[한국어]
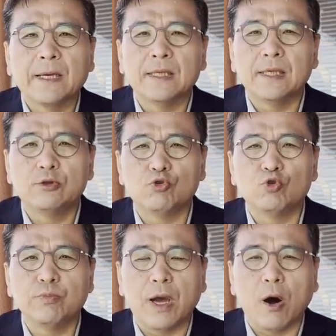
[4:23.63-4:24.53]
이
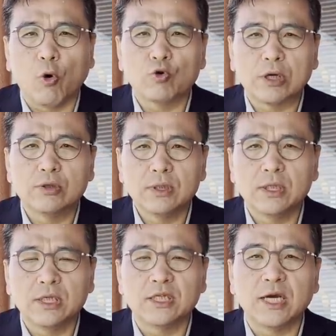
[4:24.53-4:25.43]
죽음에, 억울한
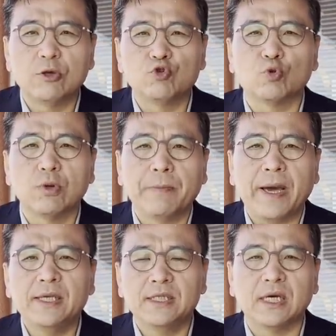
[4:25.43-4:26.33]
이 기자의 죽음을
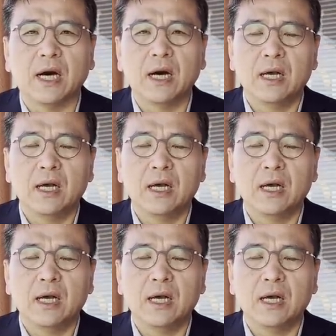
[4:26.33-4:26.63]
파헤치자,